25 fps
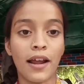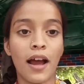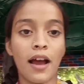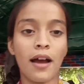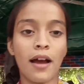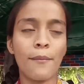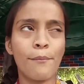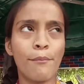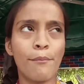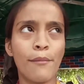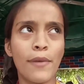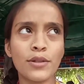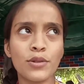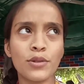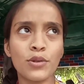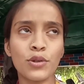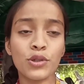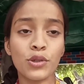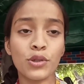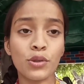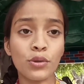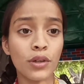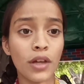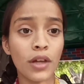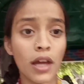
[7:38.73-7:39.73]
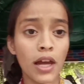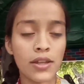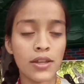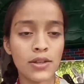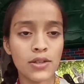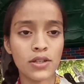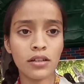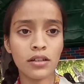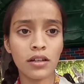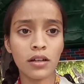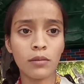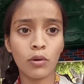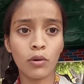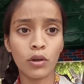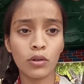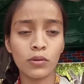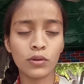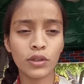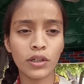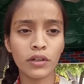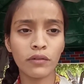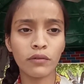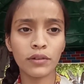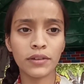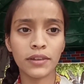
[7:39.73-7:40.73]
दे रही हूँ बर्तन धोने का वो भी
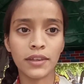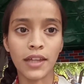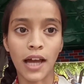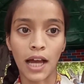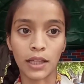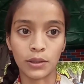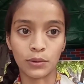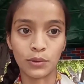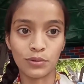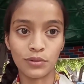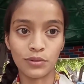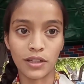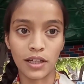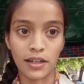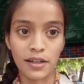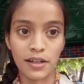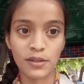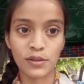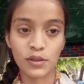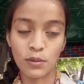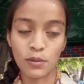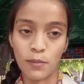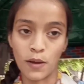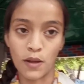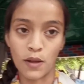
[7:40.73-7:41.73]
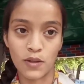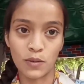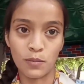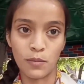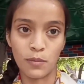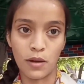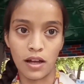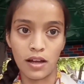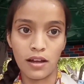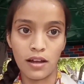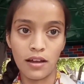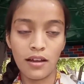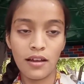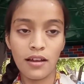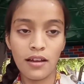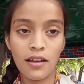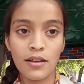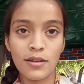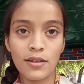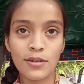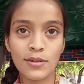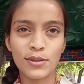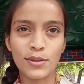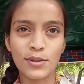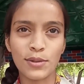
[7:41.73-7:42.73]
गांव के स्टाइल में आई डोंट
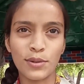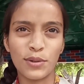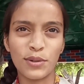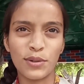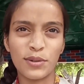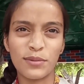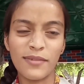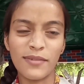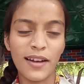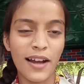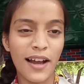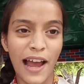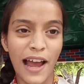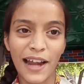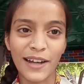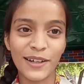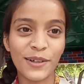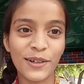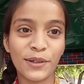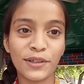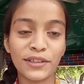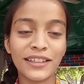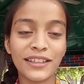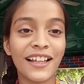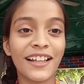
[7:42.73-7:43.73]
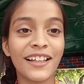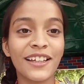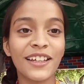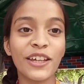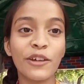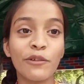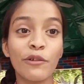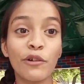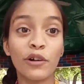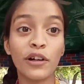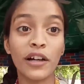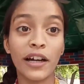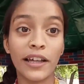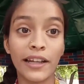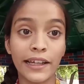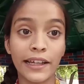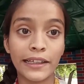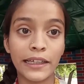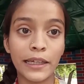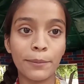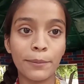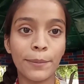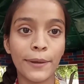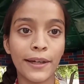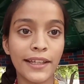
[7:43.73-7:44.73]
थिंक कि वो कर पाएंगे बट लेट्स सी वो कर
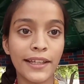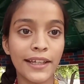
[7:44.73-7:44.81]
पाती